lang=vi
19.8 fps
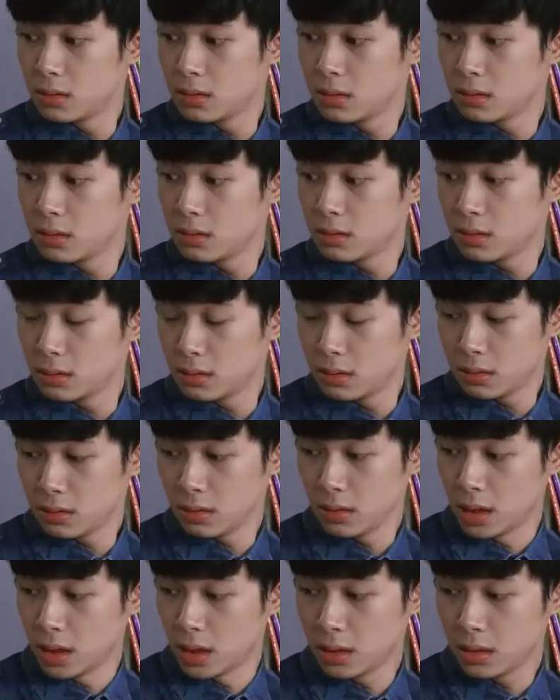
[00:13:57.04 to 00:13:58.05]
à,
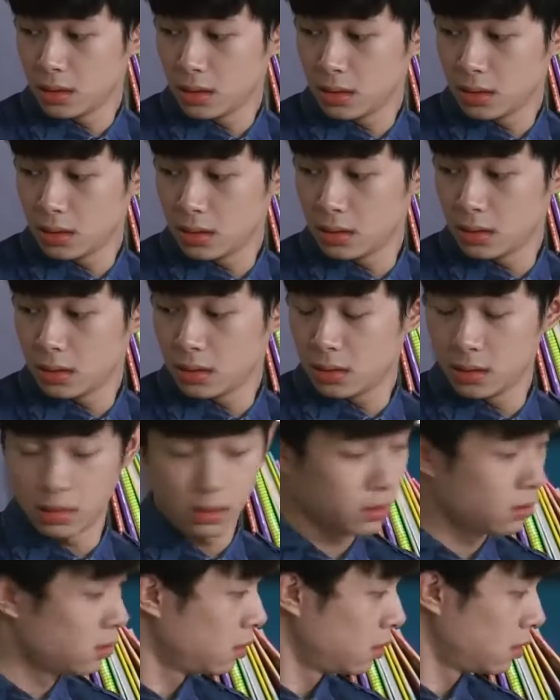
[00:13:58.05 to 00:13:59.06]
cái gì vậy?
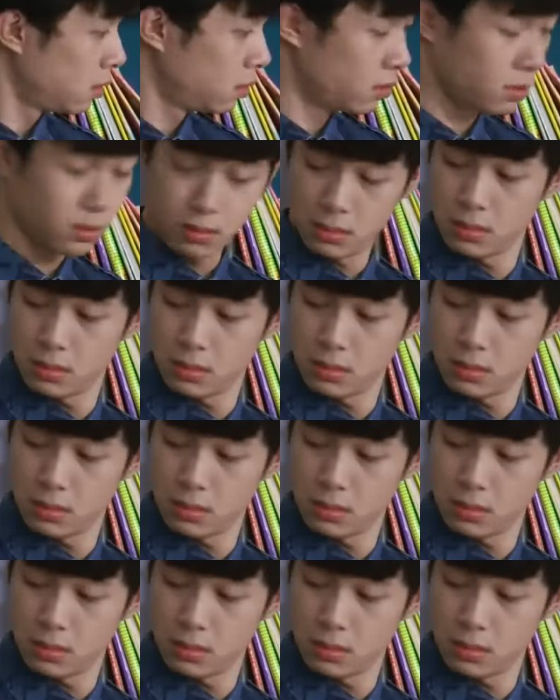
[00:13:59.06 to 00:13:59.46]
Đau.